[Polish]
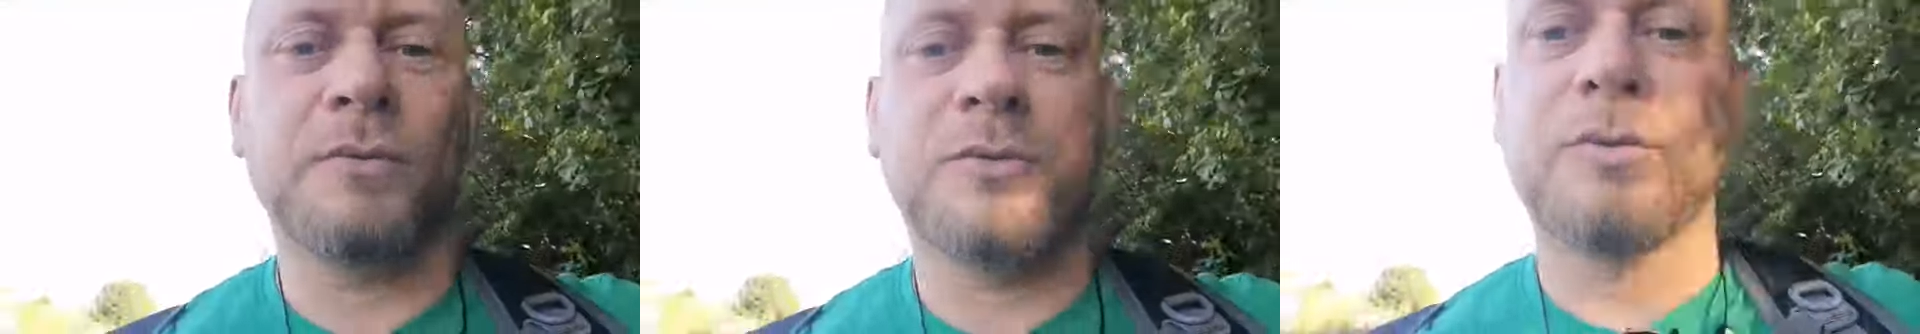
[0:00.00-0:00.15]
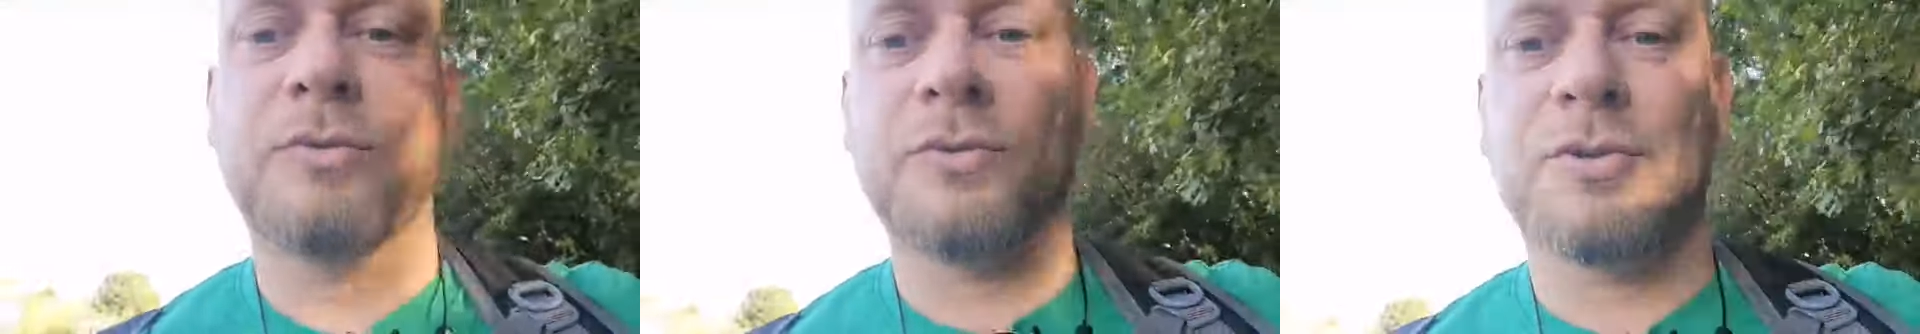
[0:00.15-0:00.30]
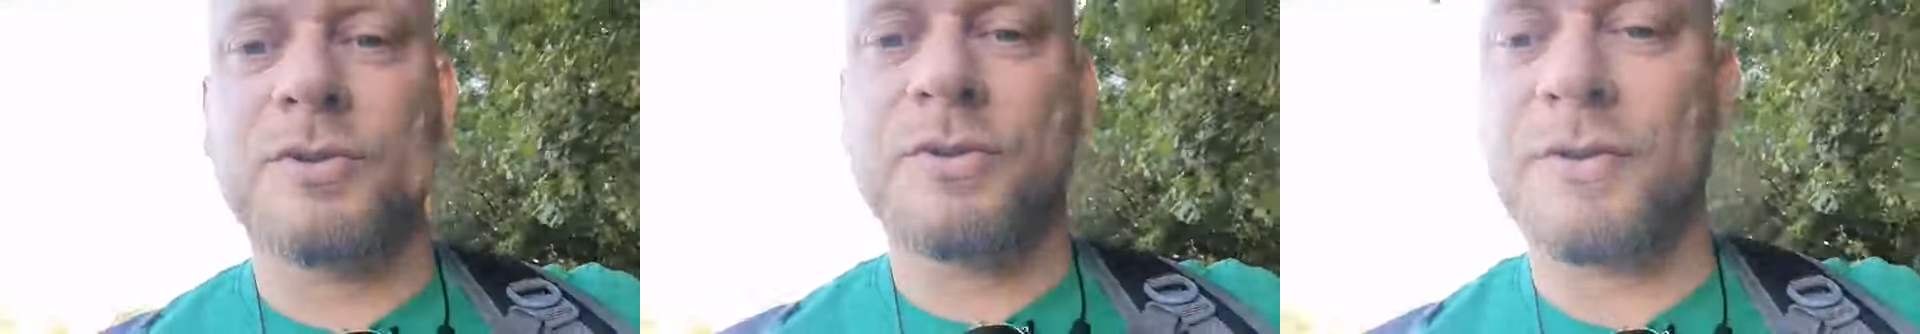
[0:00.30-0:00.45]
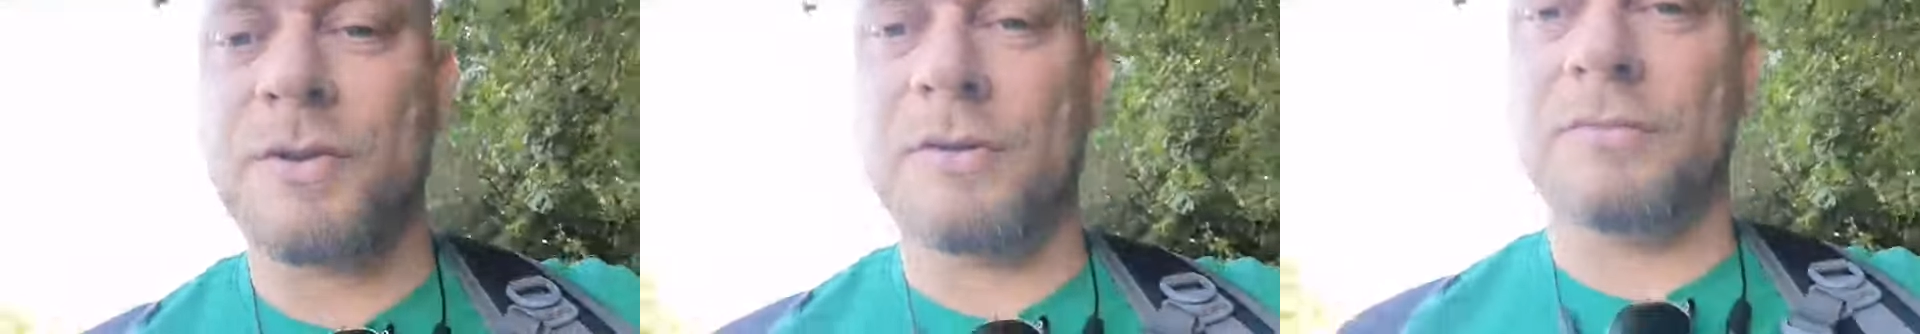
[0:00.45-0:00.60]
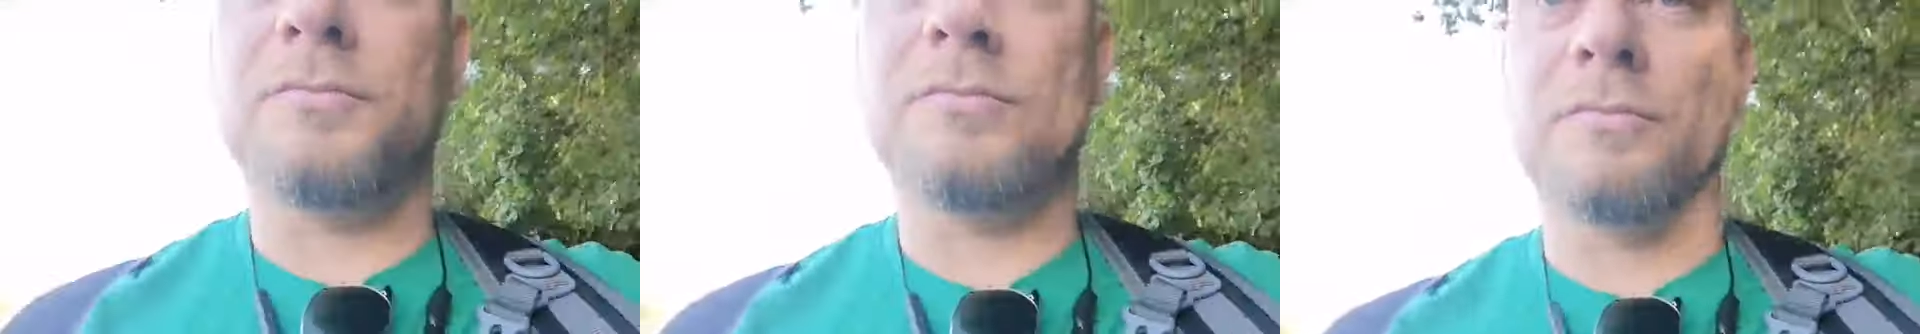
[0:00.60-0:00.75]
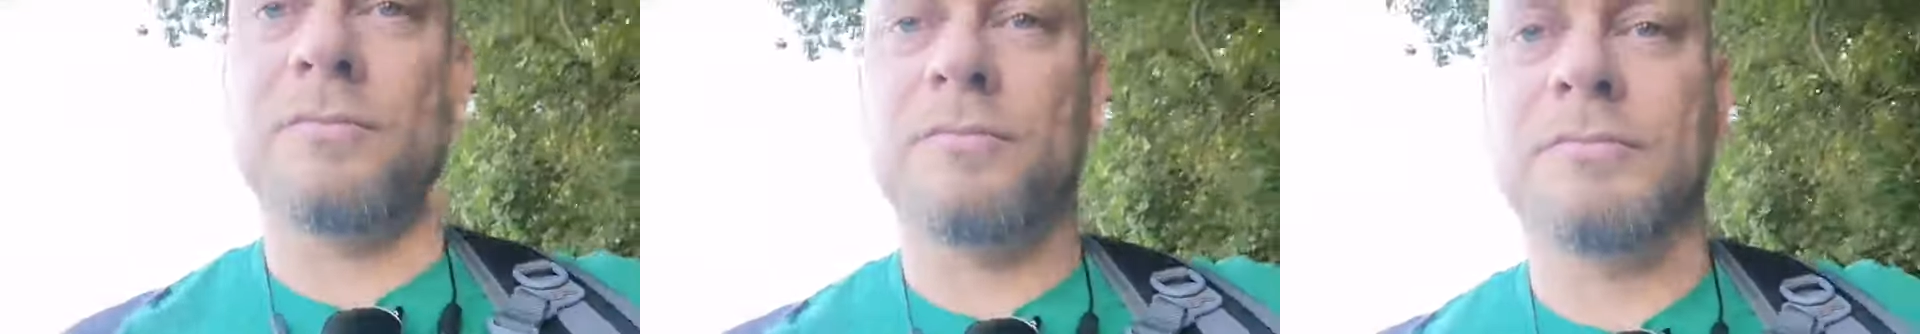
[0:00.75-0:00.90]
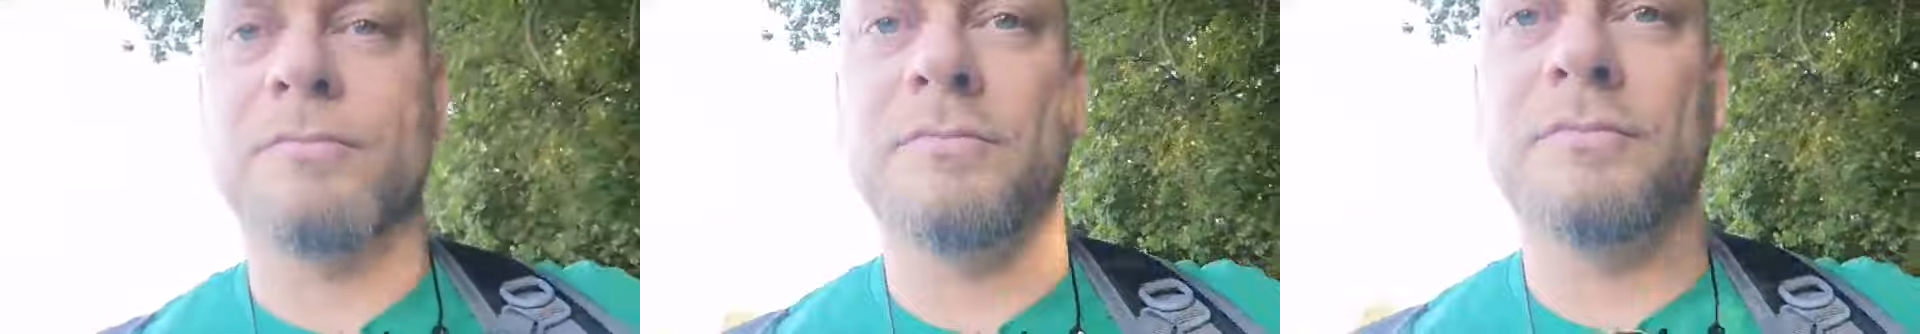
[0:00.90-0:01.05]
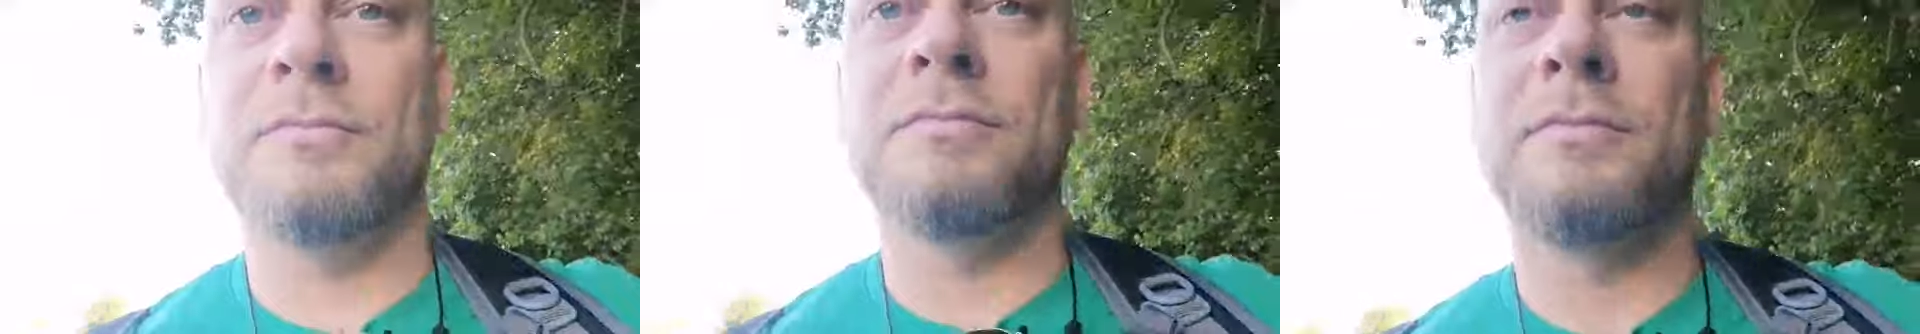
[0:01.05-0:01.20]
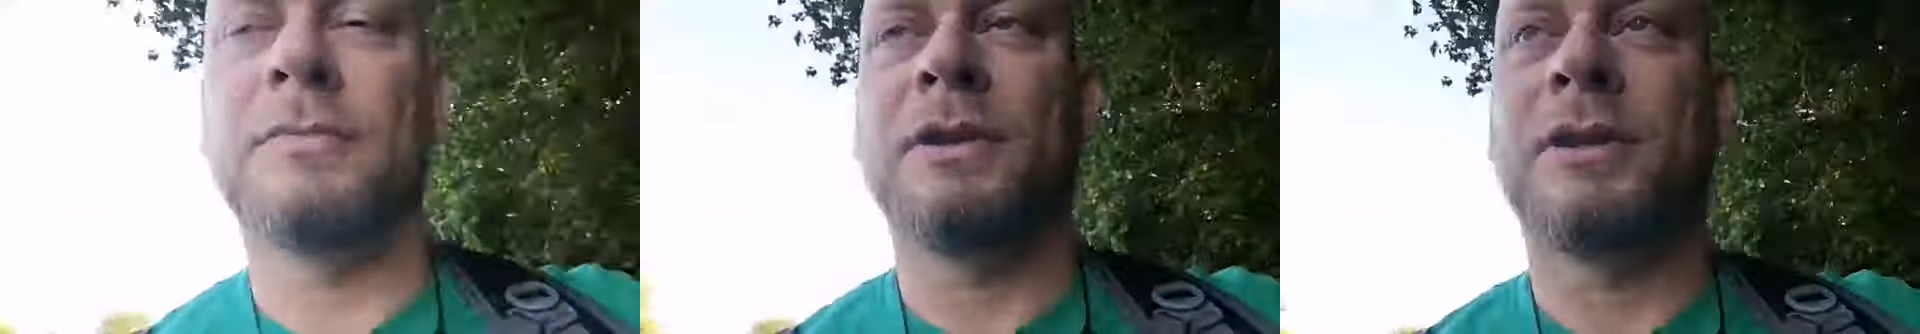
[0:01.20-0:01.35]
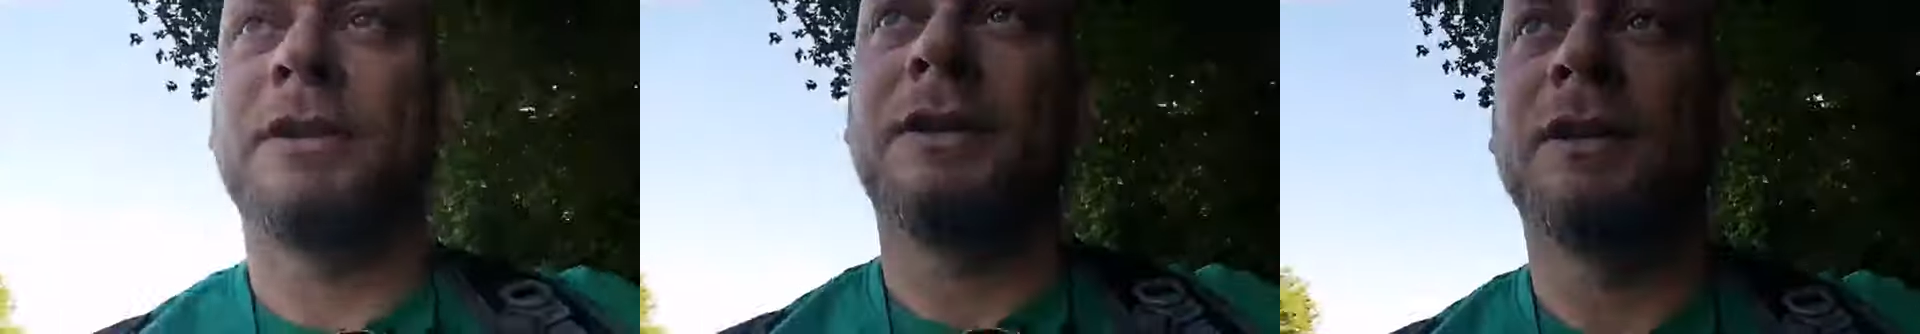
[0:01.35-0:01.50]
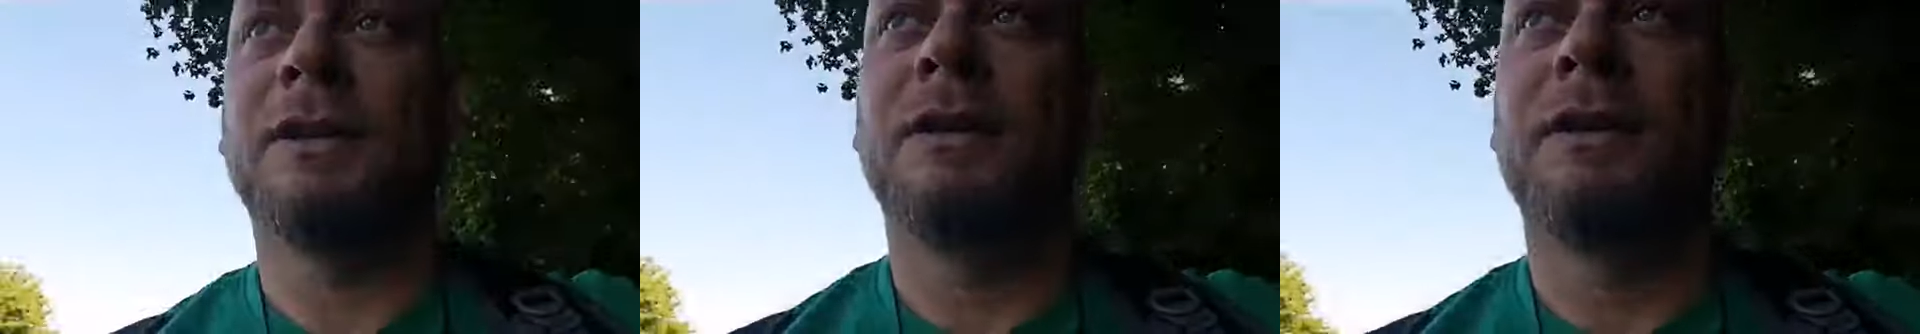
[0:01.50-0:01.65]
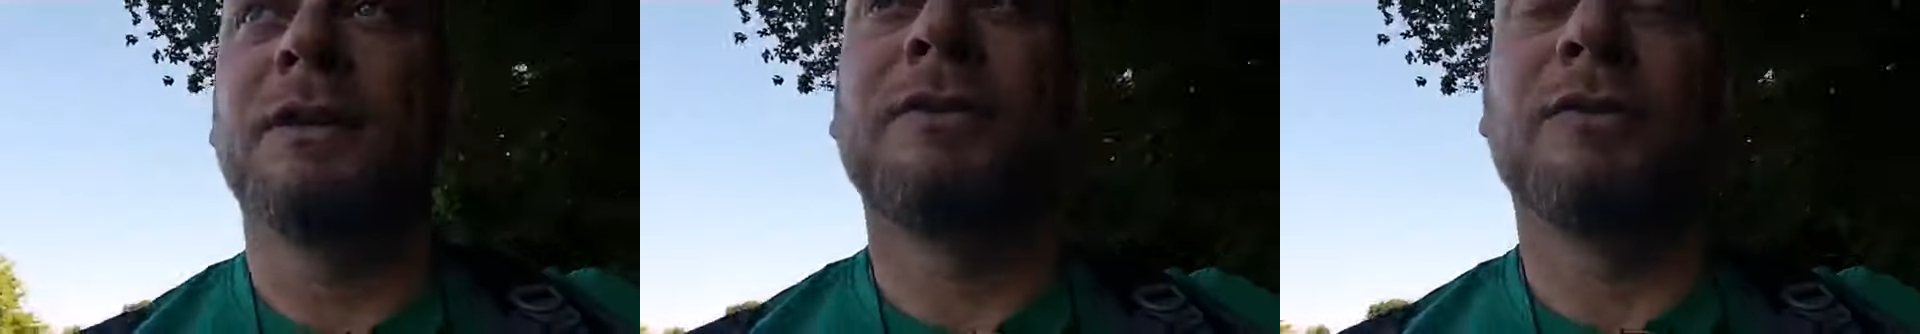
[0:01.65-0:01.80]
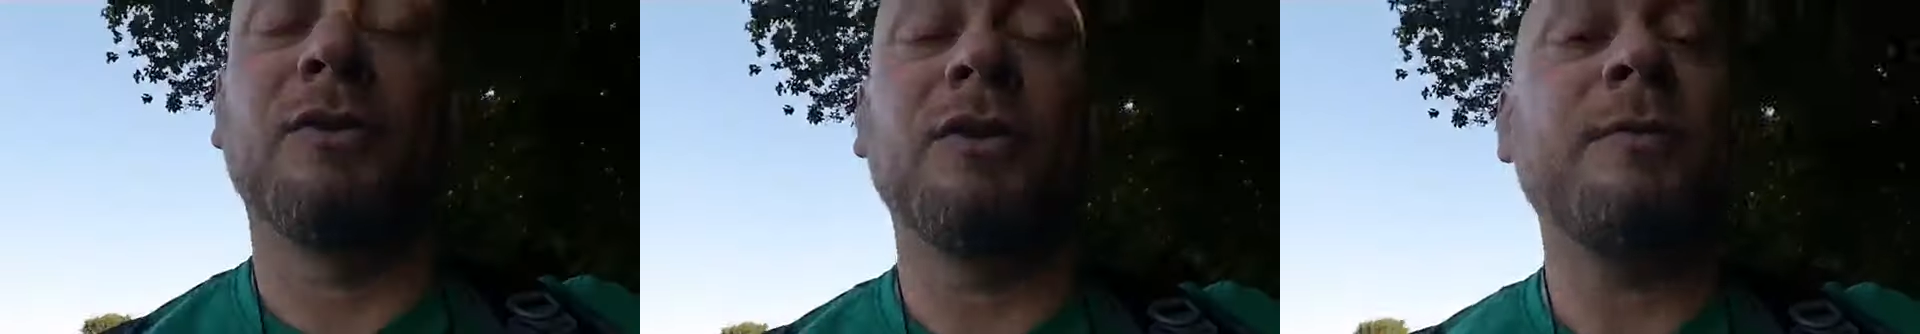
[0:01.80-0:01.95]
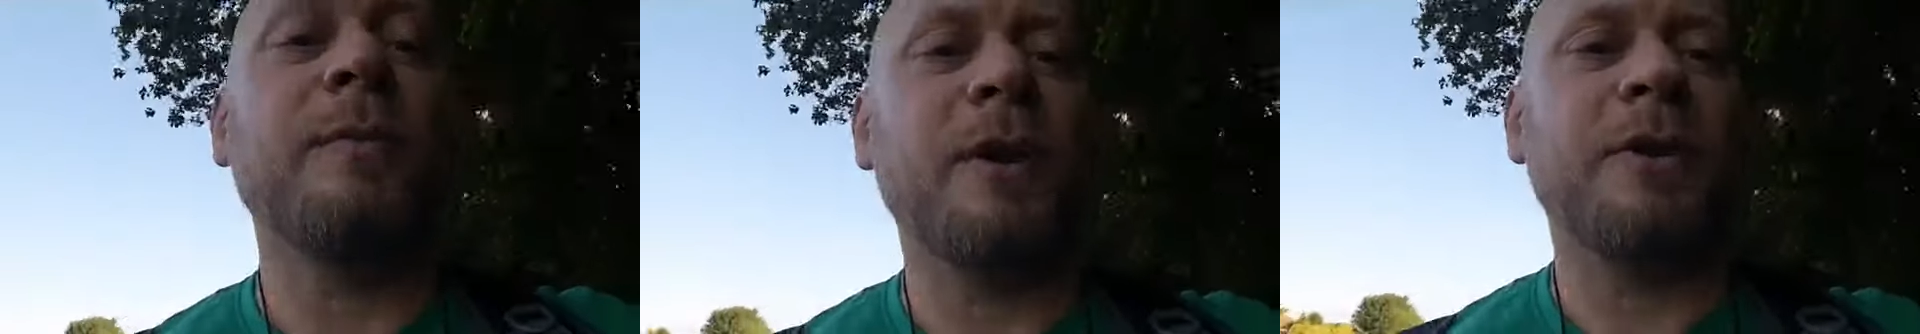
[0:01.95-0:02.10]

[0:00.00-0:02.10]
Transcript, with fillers: którzy są no nie